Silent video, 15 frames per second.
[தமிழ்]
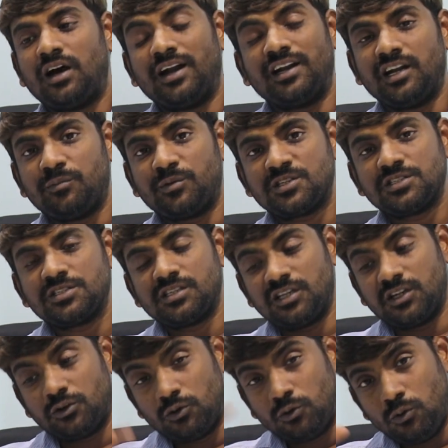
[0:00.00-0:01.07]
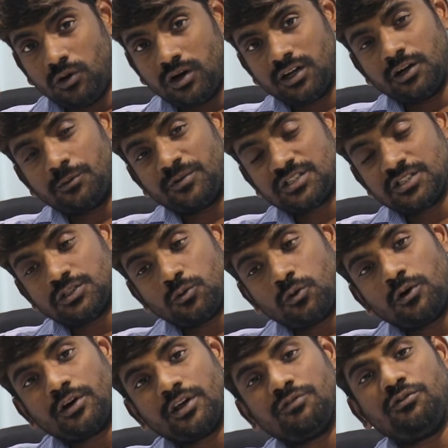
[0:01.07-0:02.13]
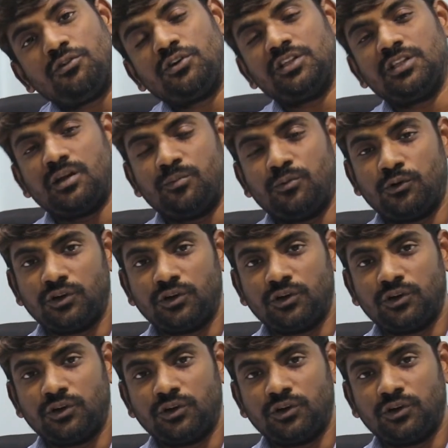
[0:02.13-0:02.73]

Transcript: ஹண்ட்ரட் பர்சன்ட் இல்லை டூ ஹண்ட்ரட் பர்சன்ட் உங்களோட எஃபோர்ட் இதில்